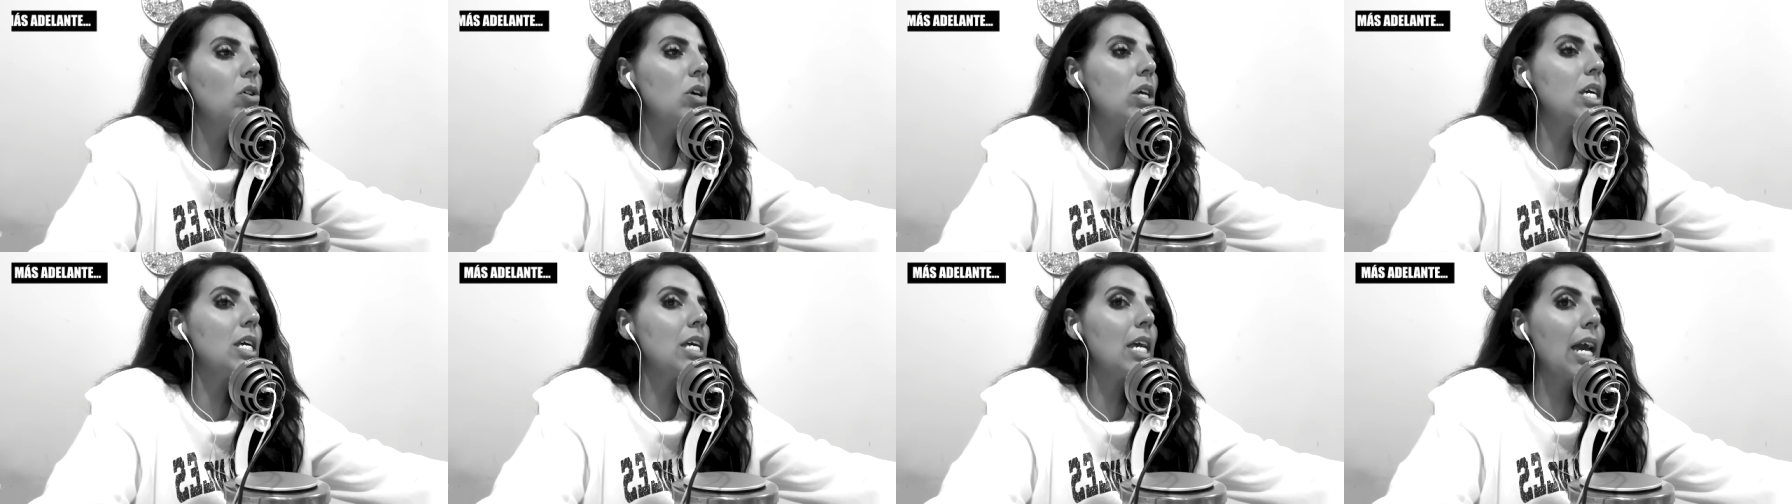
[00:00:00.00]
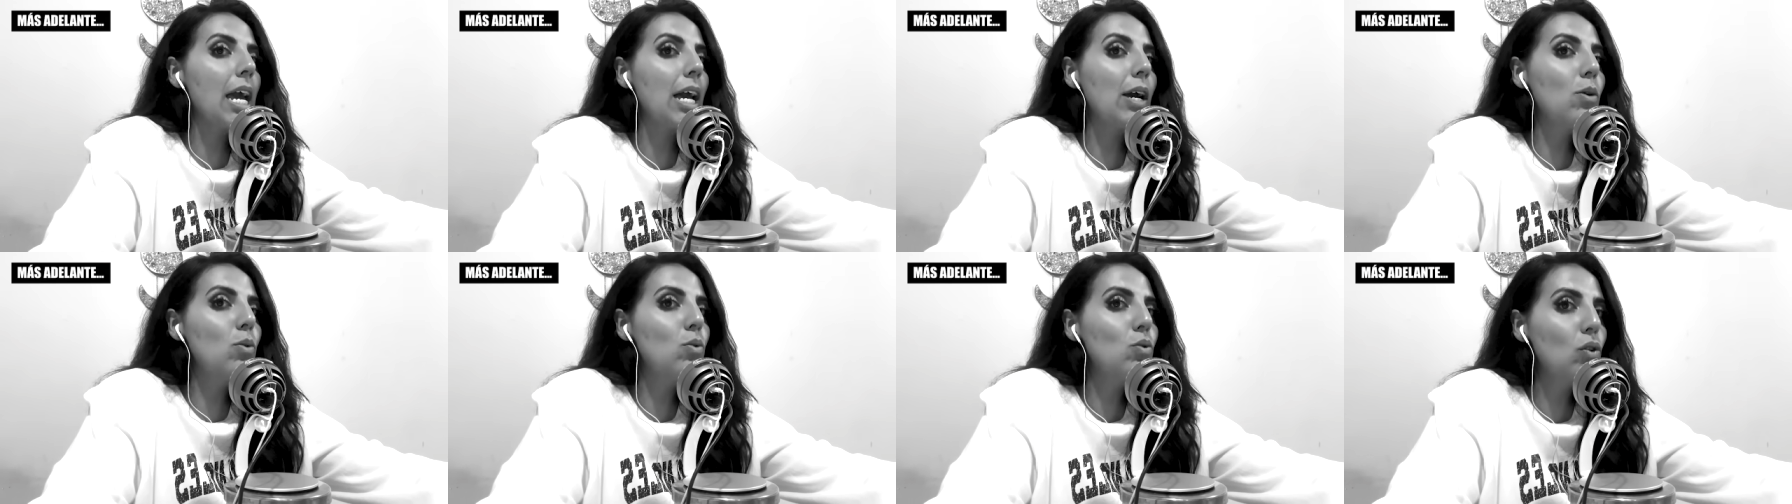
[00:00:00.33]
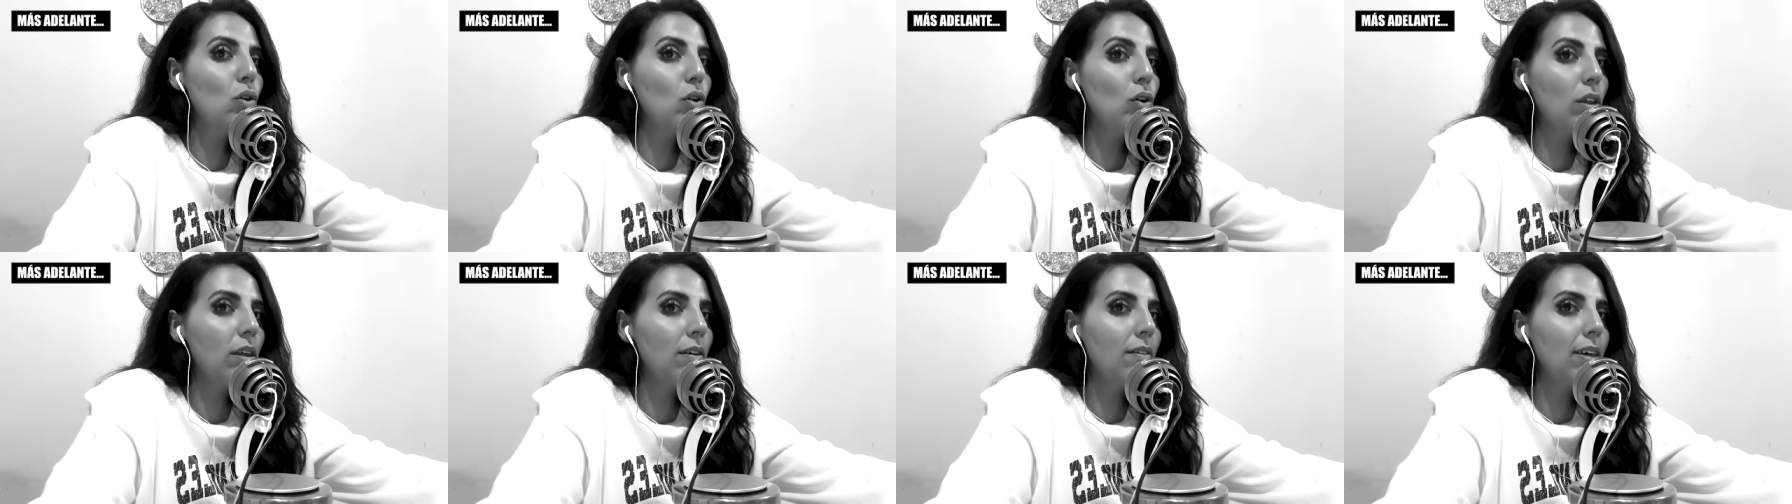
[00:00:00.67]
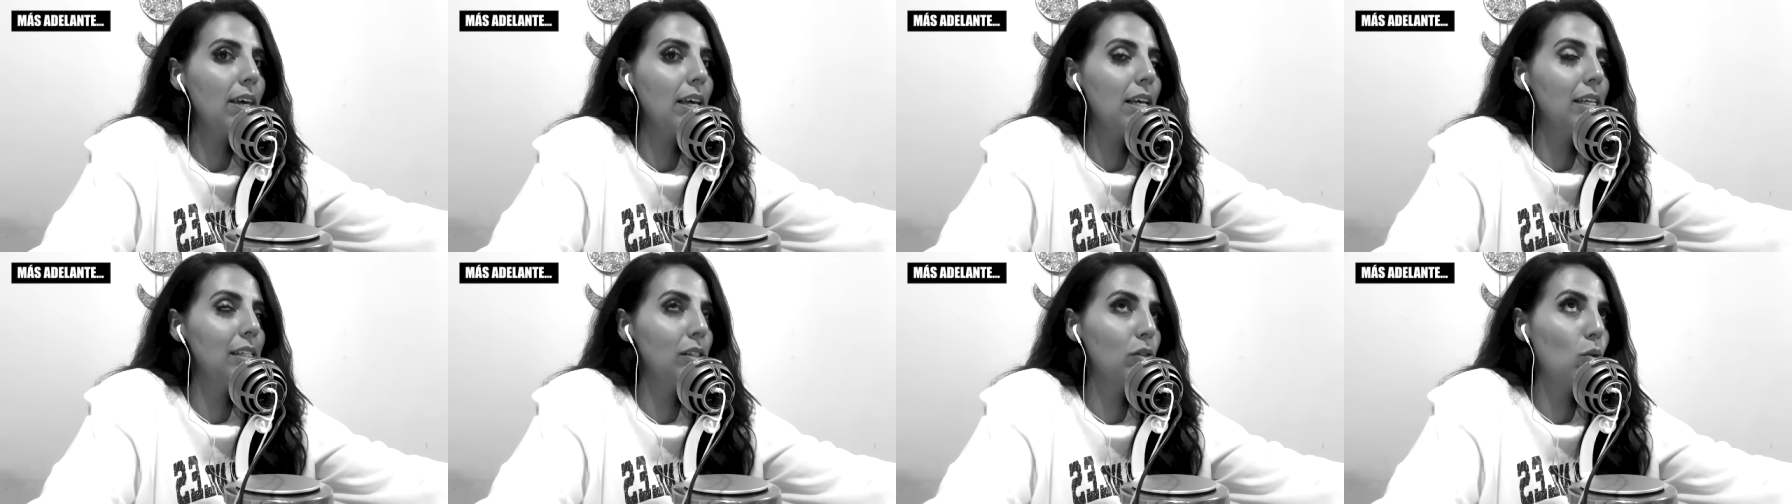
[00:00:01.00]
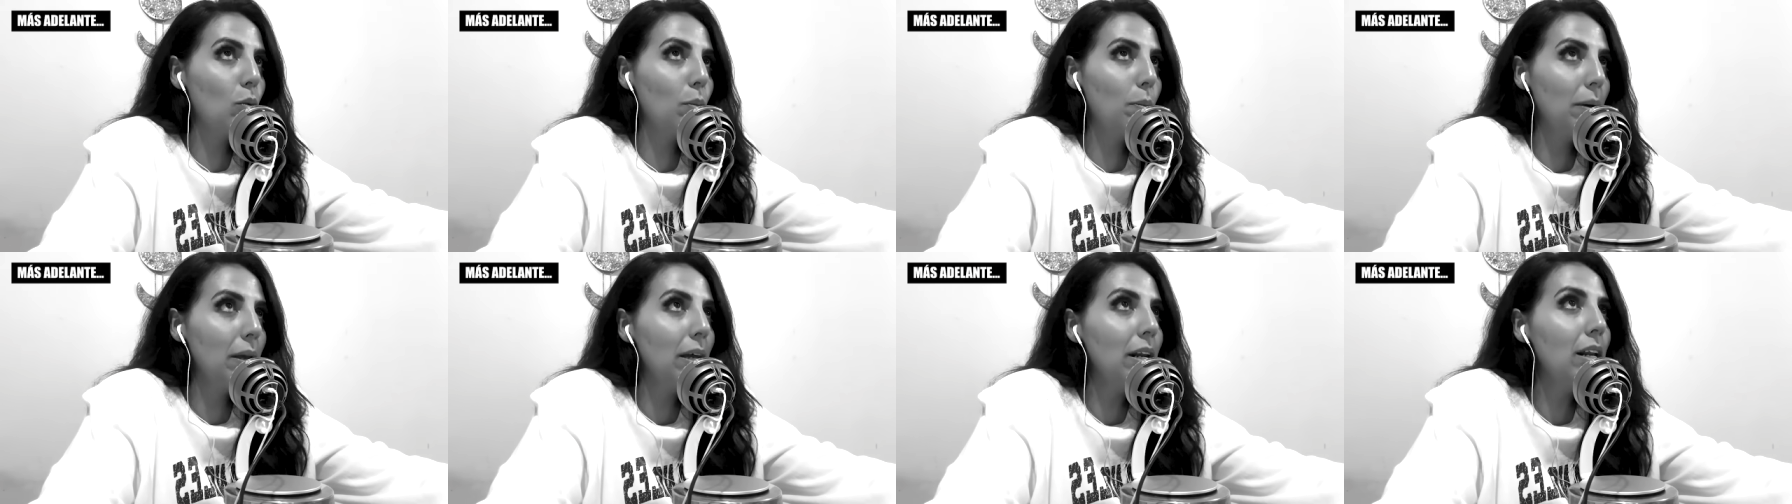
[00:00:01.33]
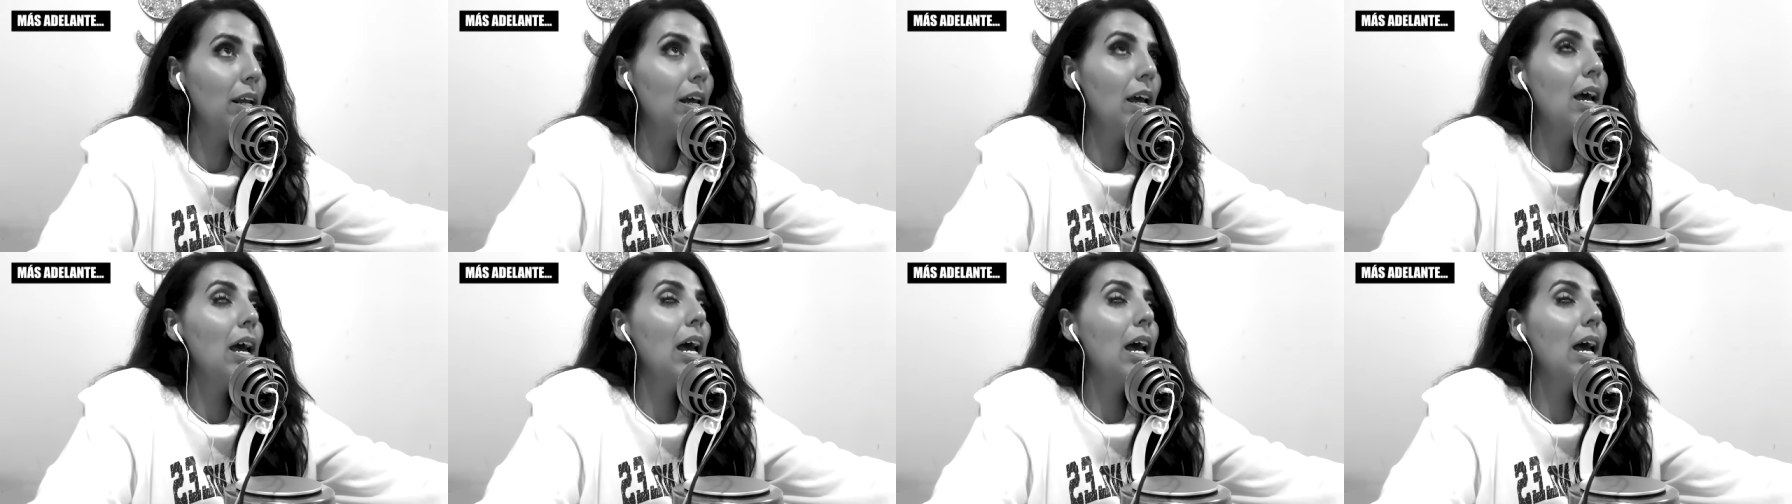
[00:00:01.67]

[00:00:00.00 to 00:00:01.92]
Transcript: y que uno no debe escupir